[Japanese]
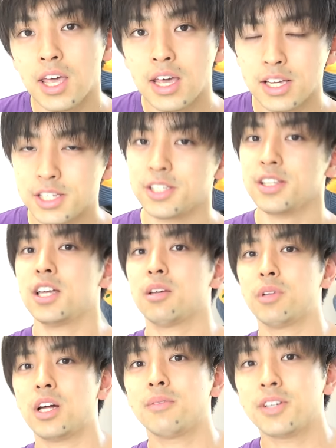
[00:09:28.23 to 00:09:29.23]
い室内で
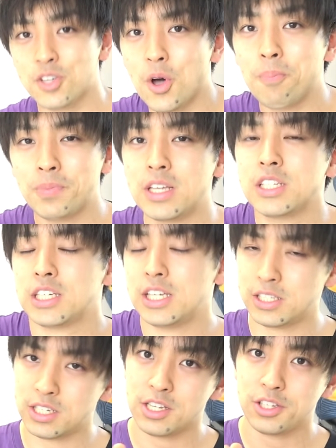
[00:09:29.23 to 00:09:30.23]
もなりますよなしきっ
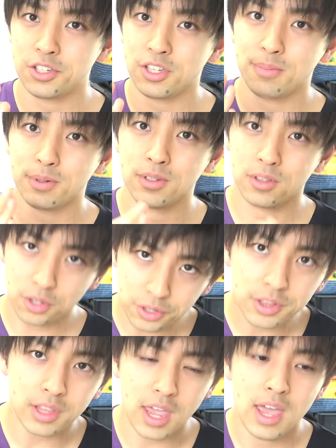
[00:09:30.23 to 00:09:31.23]
ちり水分とっ
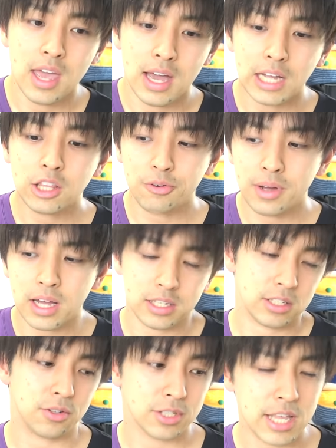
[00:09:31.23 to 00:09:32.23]
てあとは
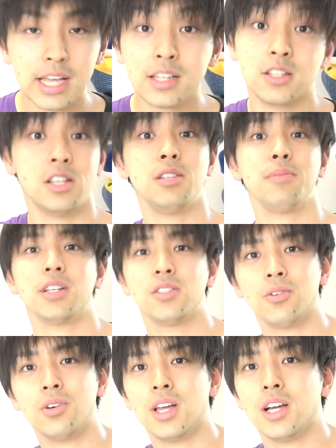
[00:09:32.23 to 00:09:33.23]
と生活リズムが
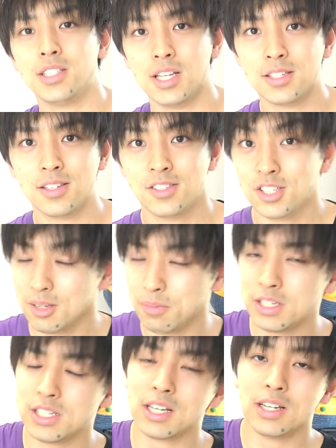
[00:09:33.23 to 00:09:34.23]
すごい大事です睡
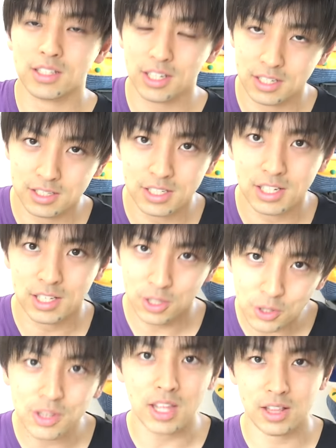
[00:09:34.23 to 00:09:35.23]
眠時間きっちり
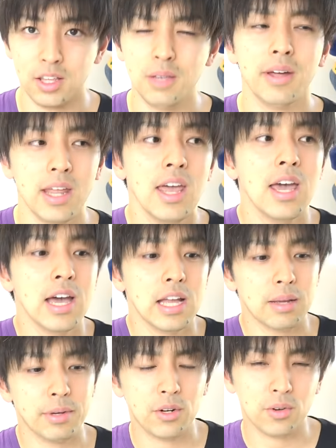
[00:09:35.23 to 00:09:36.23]
とってって今ね
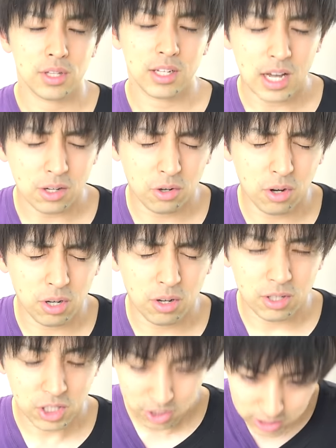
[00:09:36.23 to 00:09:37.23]
多分いろんな学
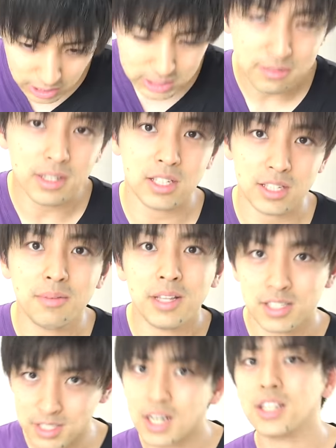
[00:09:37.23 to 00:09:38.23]
校急に始まってさみん
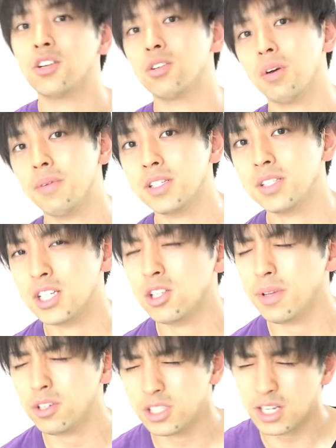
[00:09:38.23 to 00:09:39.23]
な疲れてると思います
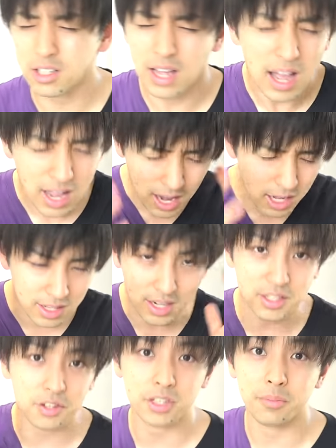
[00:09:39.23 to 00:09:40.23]
テスト勉強しなきゃあーって
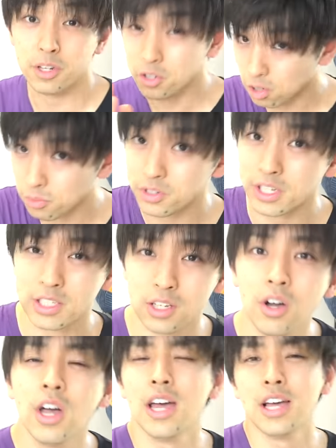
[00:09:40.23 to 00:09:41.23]
なってる方もいると思うんですけ
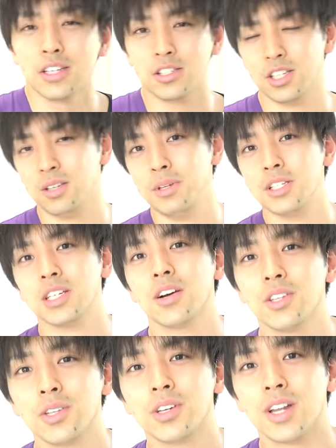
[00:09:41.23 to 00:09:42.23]
ど睡眠時間
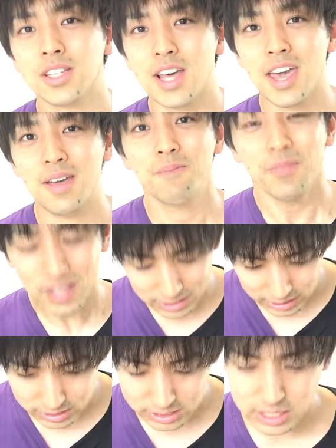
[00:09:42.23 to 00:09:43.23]
をとってくださいね
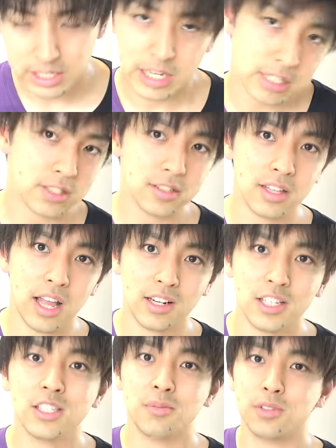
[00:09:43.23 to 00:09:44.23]
きっちり休んで
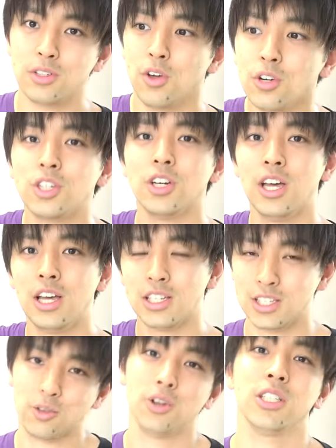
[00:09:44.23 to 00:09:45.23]
リズムよく
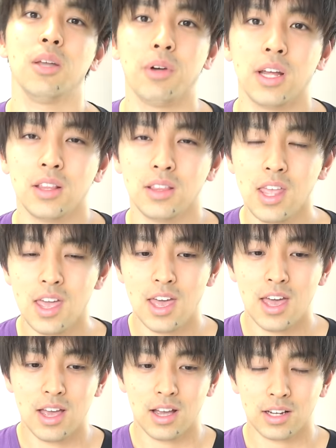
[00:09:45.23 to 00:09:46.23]
過ごしてもらって
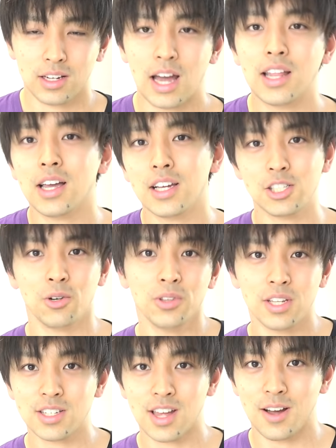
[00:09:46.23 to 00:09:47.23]
体が資本
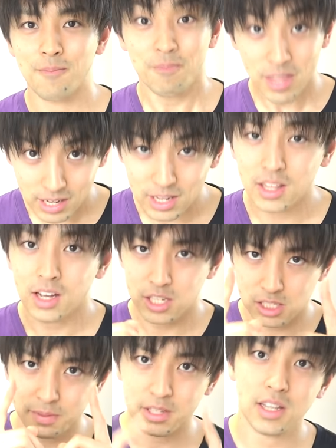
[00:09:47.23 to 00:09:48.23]
ですから、ね、体が
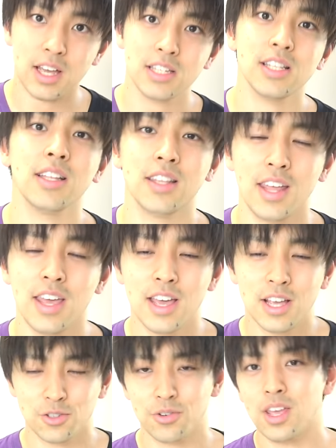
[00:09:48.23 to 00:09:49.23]
一番大事なんで
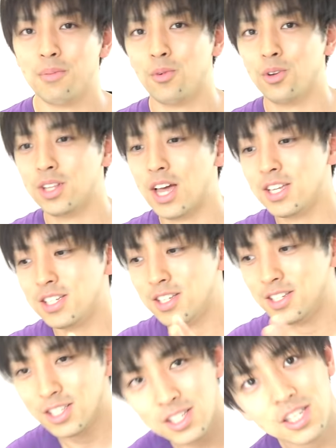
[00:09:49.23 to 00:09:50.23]
ね、その辺も大事
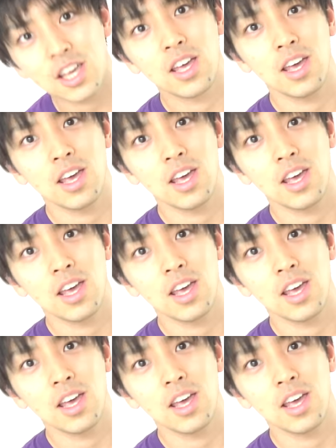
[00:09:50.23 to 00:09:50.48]
にしつつ、